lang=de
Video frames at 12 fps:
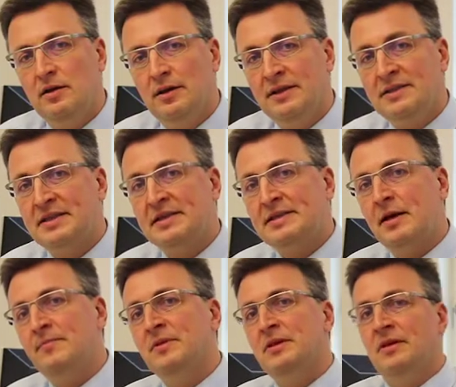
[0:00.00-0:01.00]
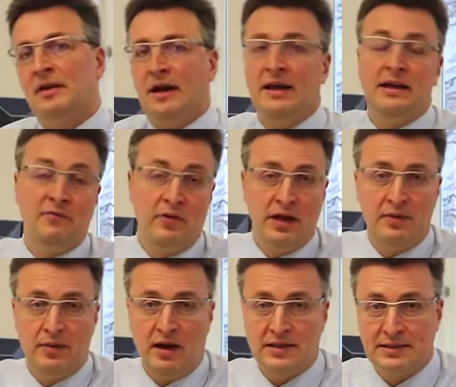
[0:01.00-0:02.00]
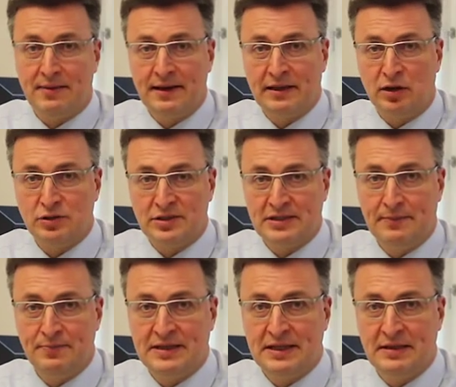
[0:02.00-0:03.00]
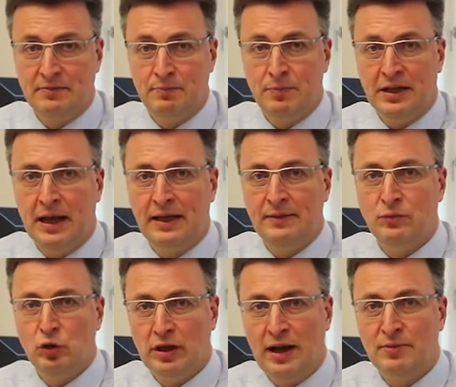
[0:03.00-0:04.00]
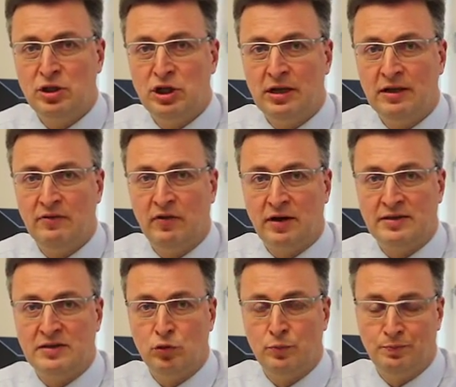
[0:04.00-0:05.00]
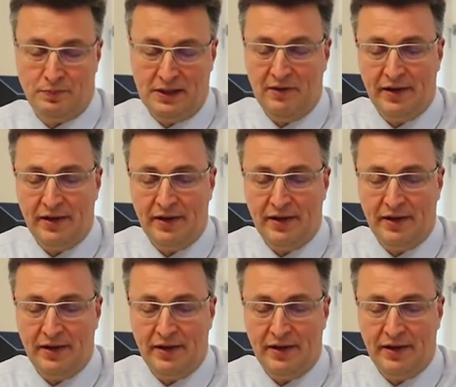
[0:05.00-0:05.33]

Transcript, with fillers: Insgesamt rechnen wir im Jahr 2017 mit einem dynamischeren Wachstum der